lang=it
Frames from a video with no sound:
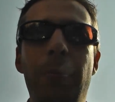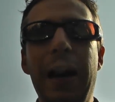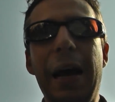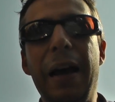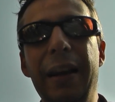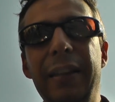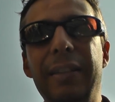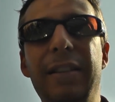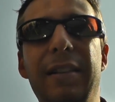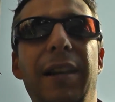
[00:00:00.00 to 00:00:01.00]
barare,
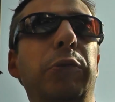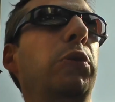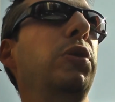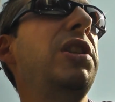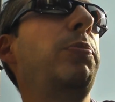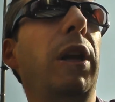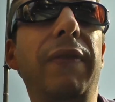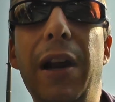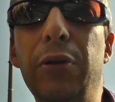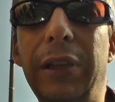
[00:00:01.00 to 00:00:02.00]
la tua Twizy può
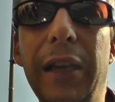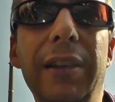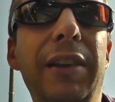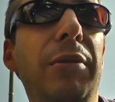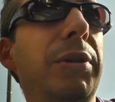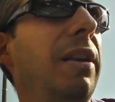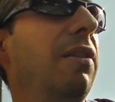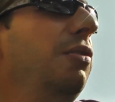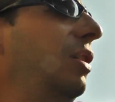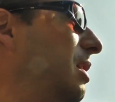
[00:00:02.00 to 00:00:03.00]
arrivare a 80 km
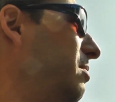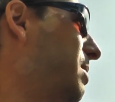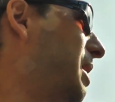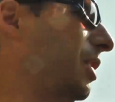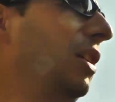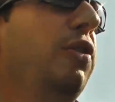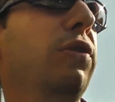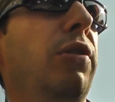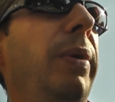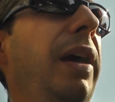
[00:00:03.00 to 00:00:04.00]
all'ora ma
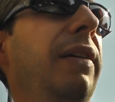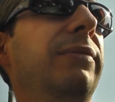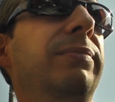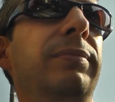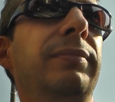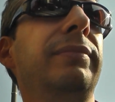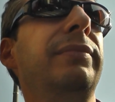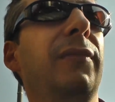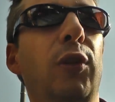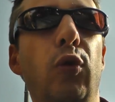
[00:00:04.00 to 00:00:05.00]
secondo me
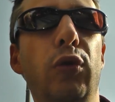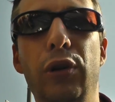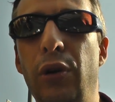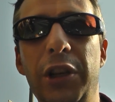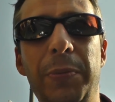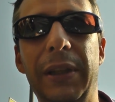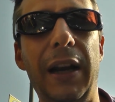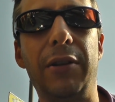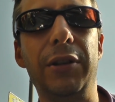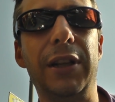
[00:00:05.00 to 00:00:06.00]
tu non
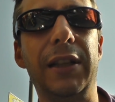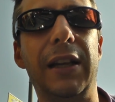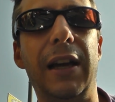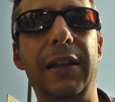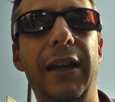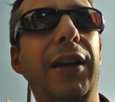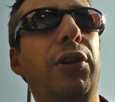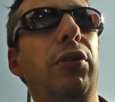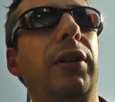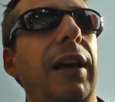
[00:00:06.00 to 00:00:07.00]
rispetterai il codice della strada e
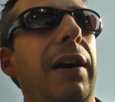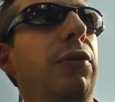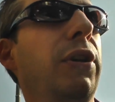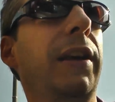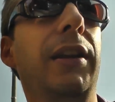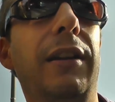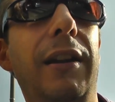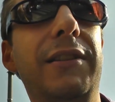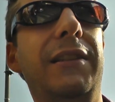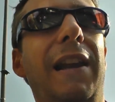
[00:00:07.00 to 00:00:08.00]
col cavolo che
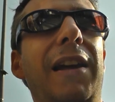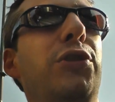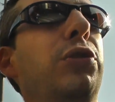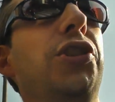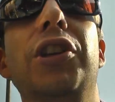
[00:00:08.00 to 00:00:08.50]
starai sotto i